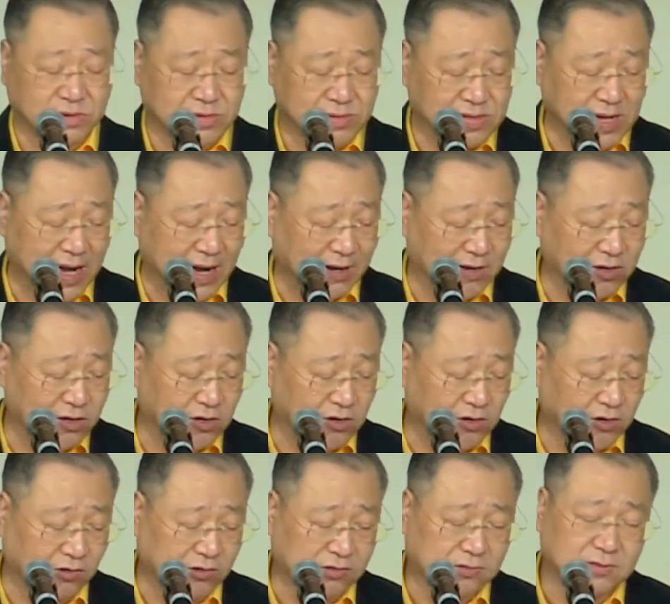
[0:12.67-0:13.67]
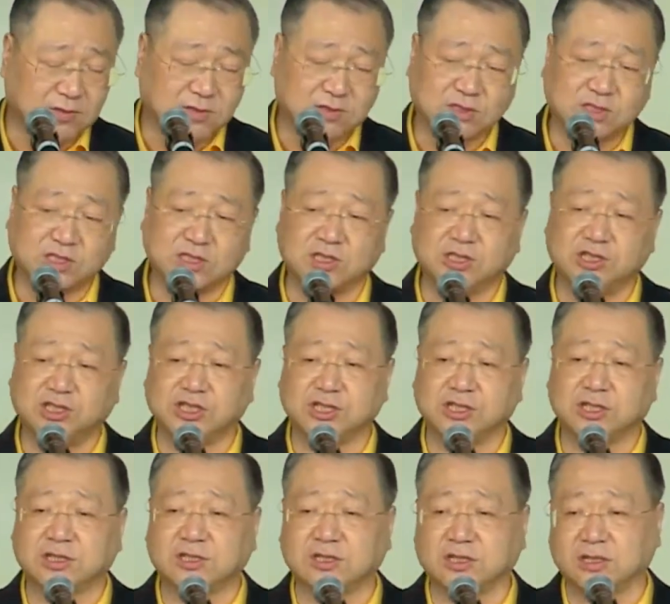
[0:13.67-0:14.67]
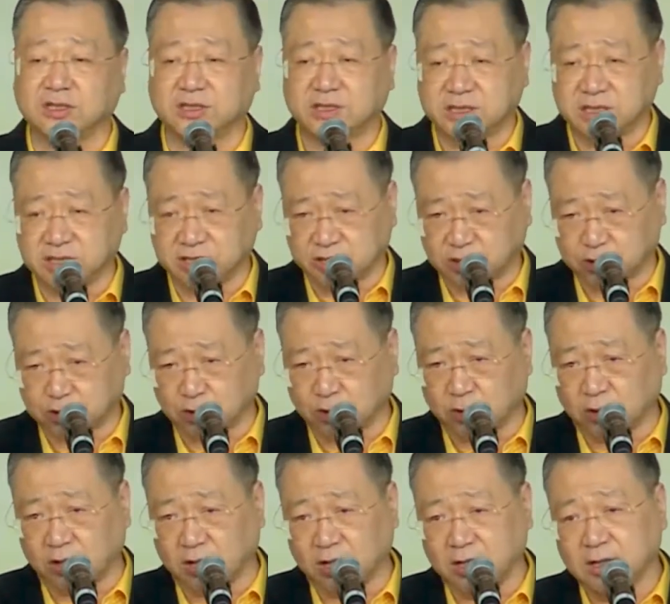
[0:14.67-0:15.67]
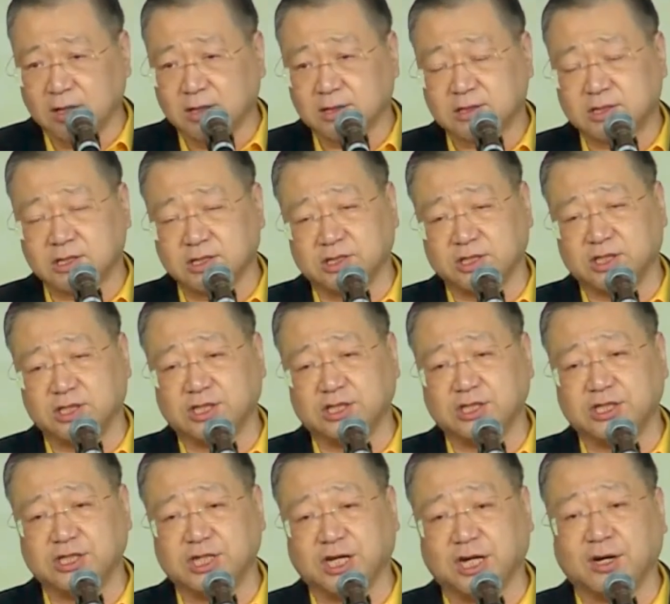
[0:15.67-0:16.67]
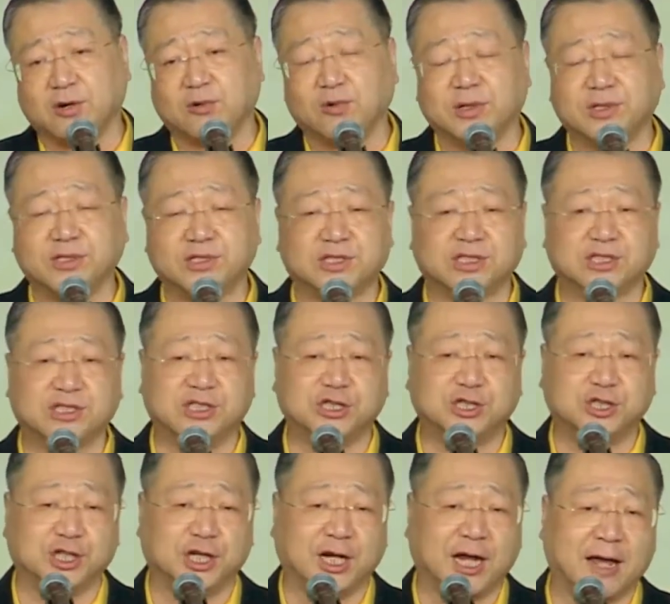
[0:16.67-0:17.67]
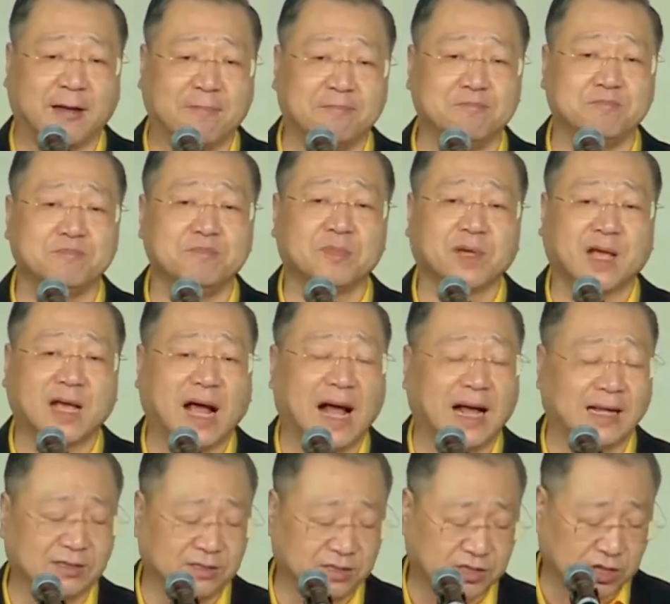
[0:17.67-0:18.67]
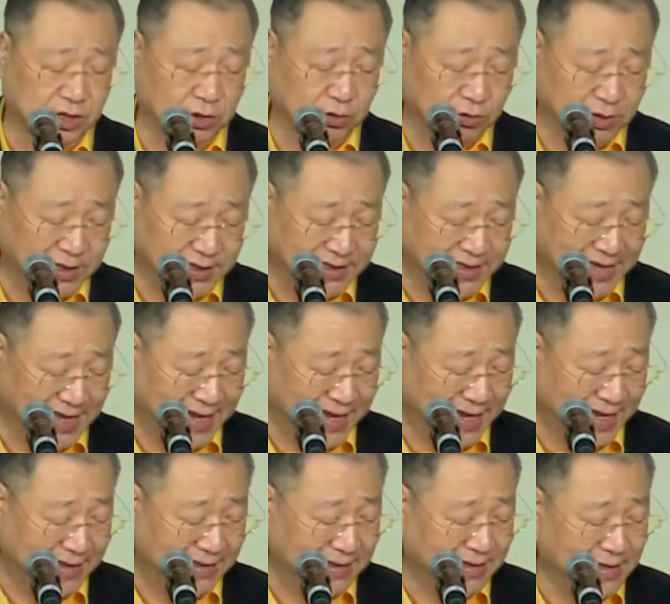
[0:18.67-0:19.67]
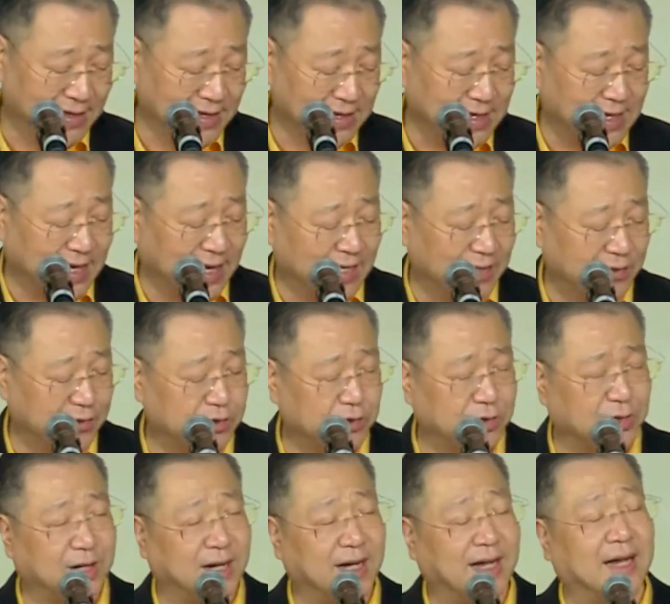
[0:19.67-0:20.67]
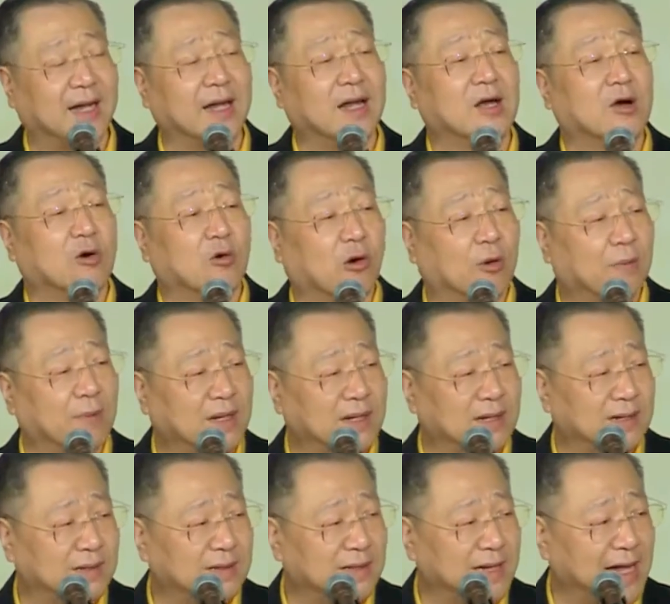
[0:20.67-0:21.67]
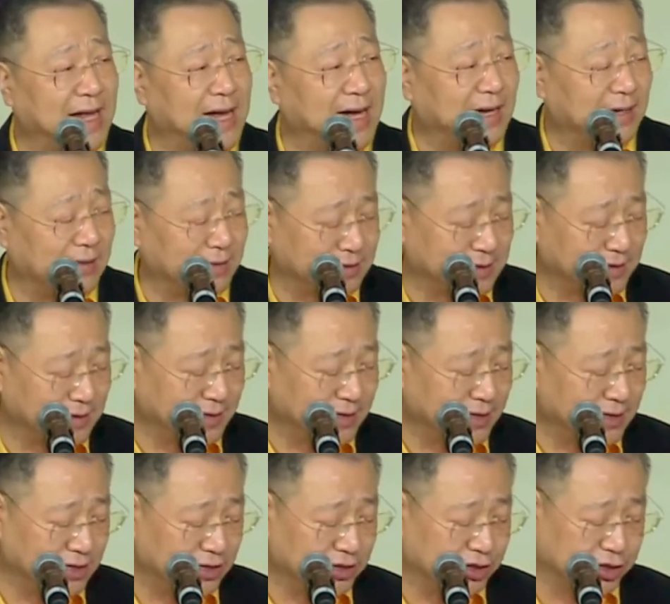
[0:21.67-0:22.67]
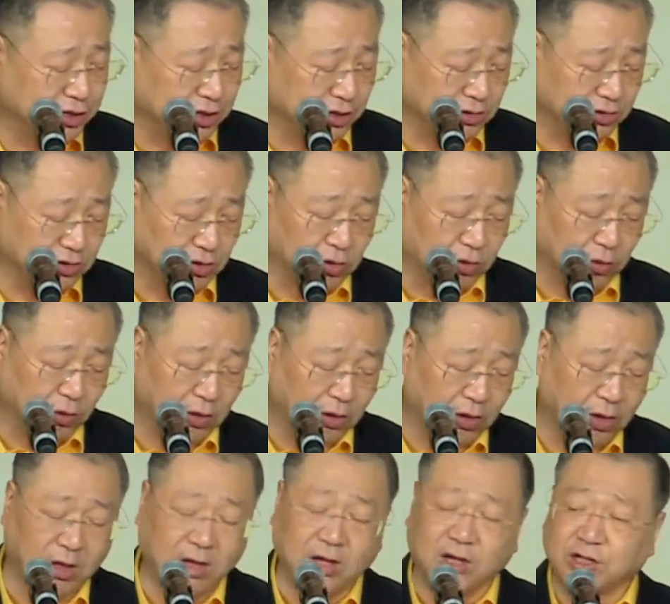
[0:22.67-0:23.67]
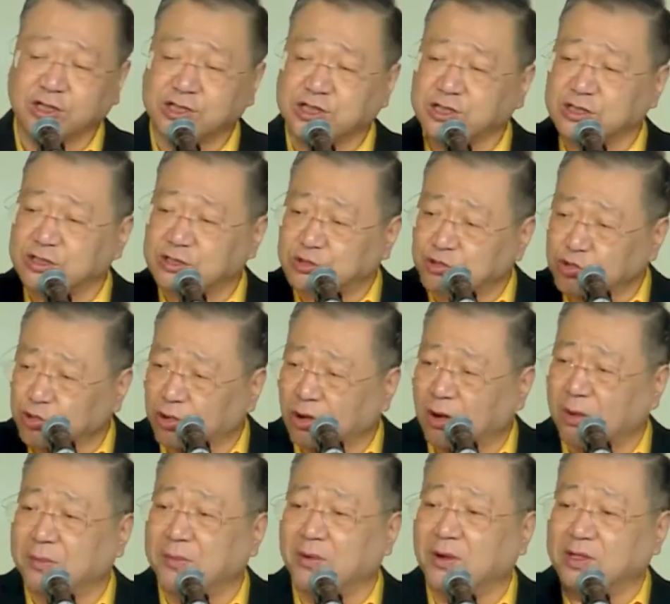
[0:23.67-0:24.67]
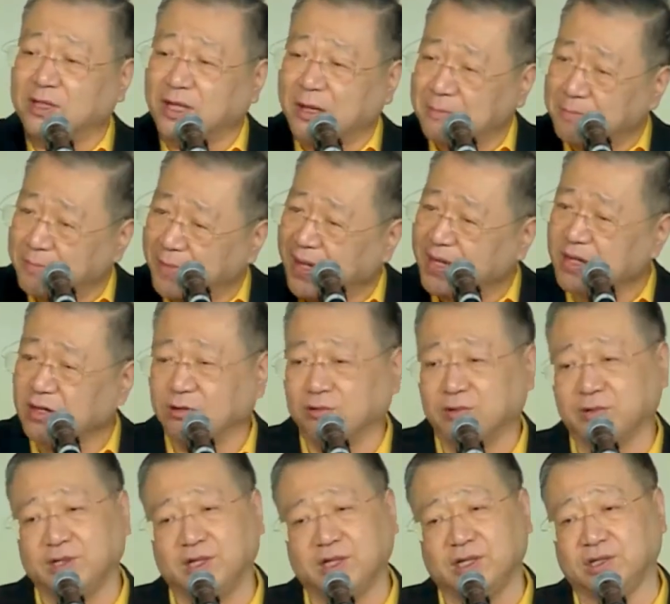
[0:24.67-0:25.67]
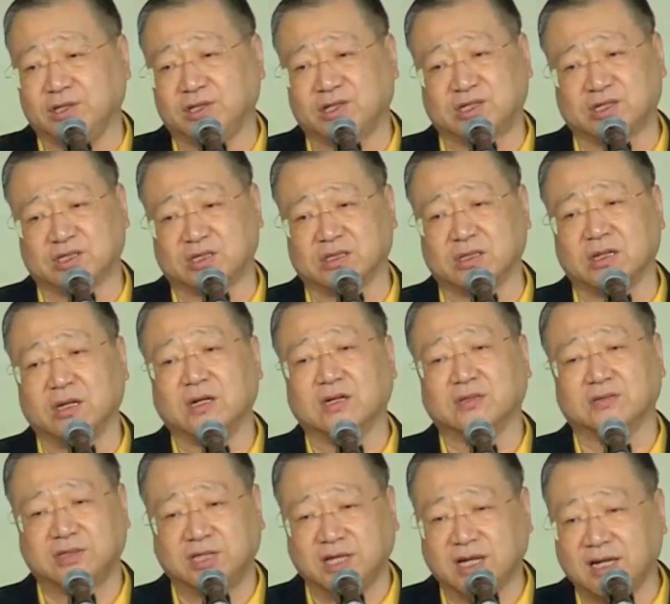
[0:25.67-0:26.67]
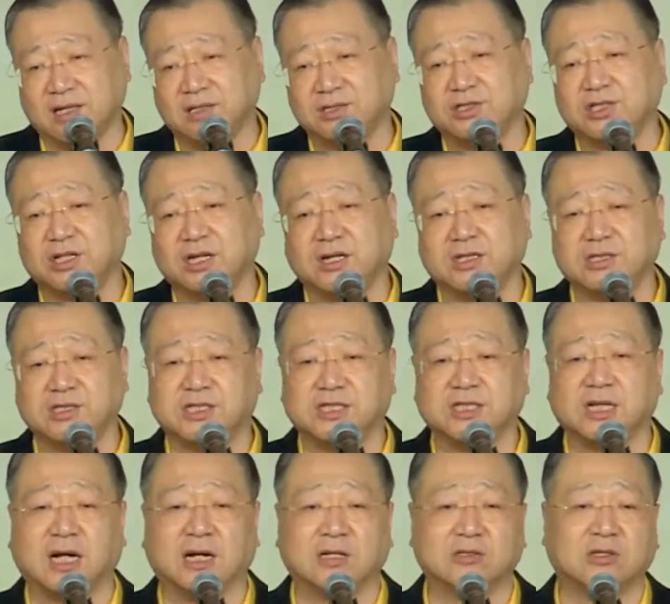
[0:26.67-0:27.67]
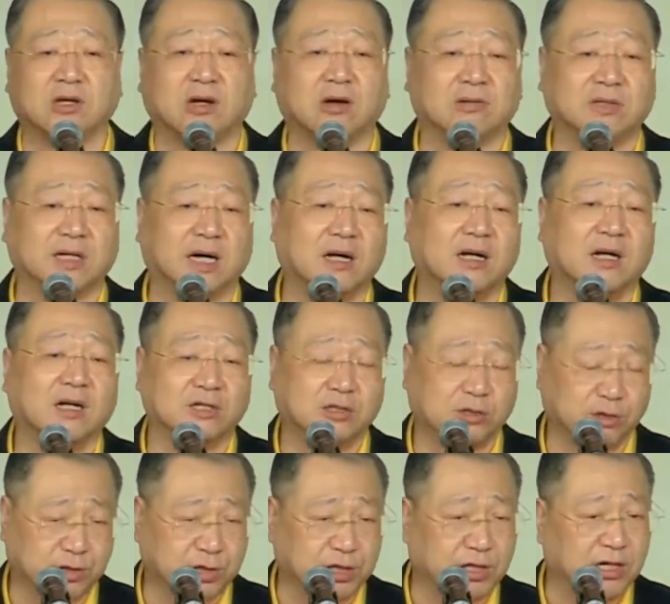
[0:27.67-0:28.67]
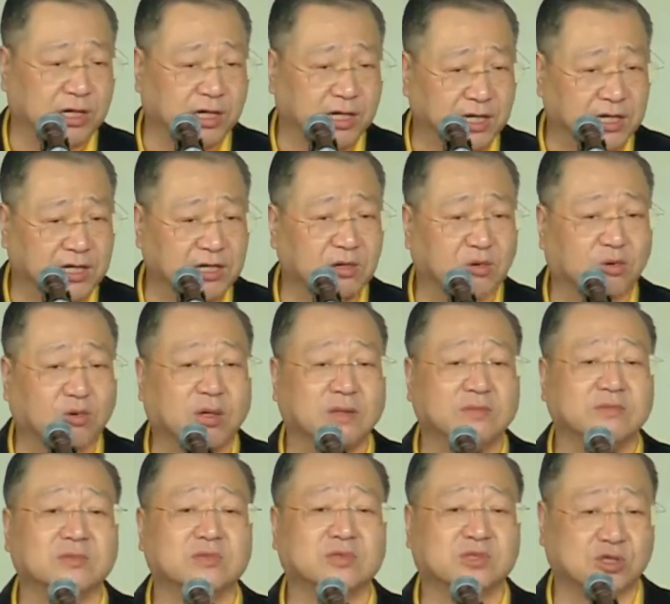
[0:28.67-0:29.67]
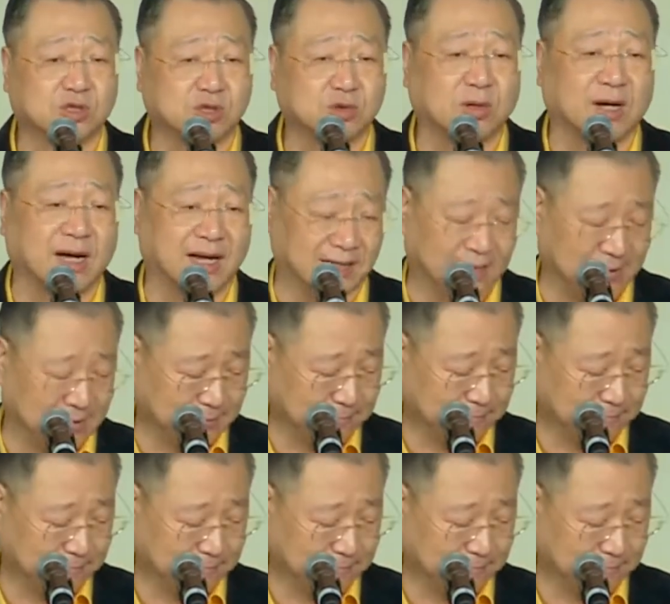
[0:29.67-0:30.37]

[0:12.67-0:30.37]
然后自己各自说自己结婚之前看走了眼，感觉我们两个人的生活是多么的没有意思，天天想到的就是离婚算了。